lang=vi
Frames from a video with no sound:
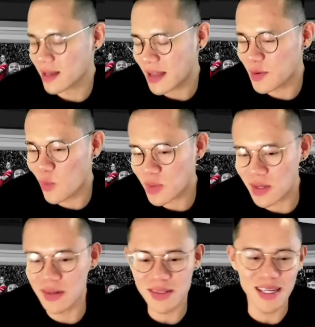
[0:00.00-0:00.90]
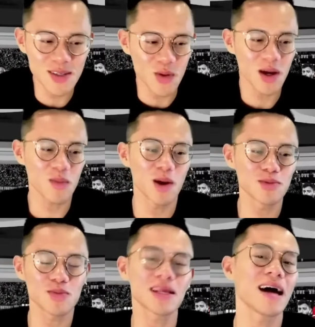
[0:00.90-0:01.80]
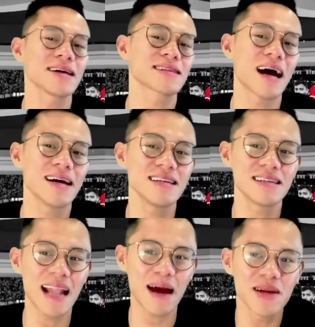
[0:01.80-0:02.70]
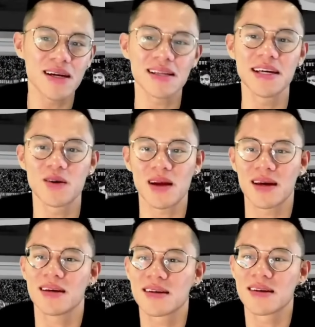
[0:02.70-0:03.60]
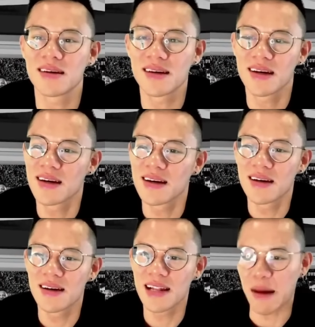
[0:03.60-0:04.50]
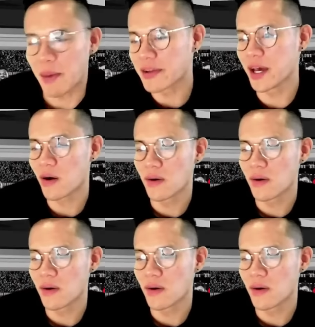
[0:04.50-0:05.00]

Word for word: cái độ tự tin của cộng đồng chúng ta hiện tại ấy, làm được cái điều này ấy, là bao nhiêu.